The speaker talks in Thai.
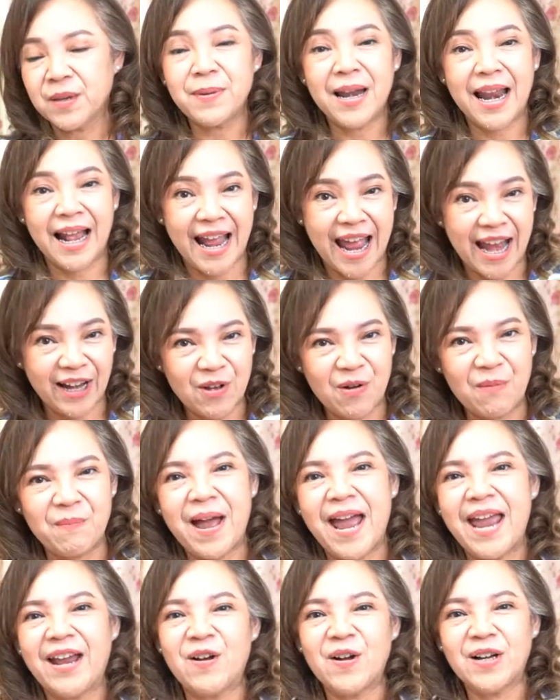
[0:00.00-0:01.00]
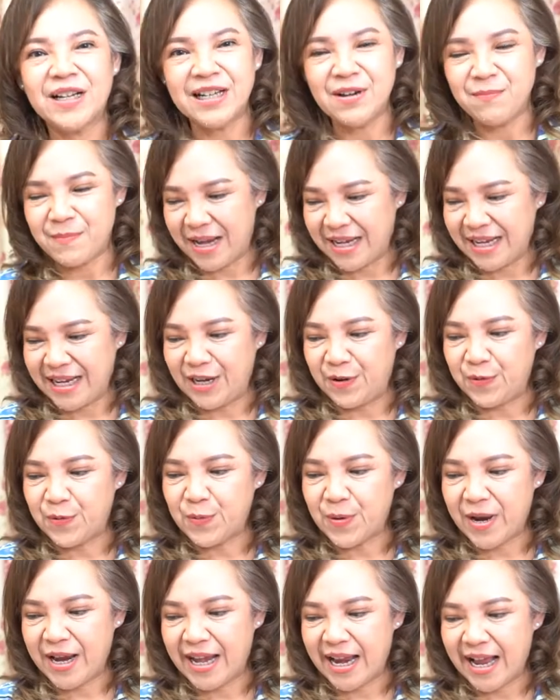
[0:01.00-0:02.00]
พลังงานของไพ่ก็ขึ้นมาดี
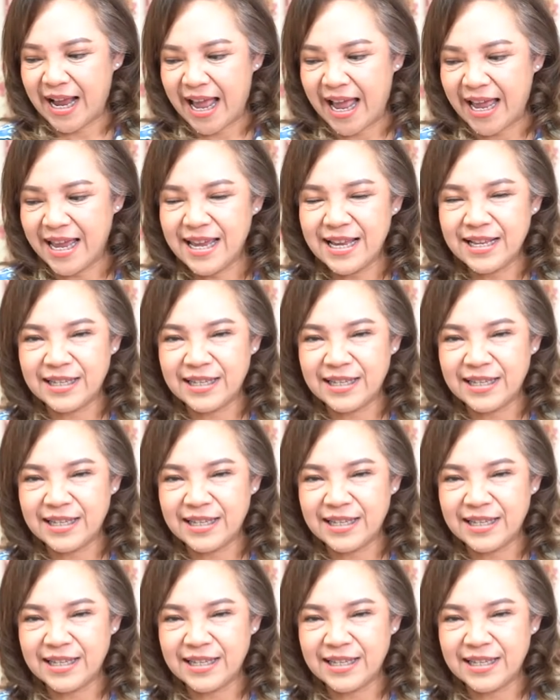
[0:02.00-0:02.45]
ด้วยนะคะ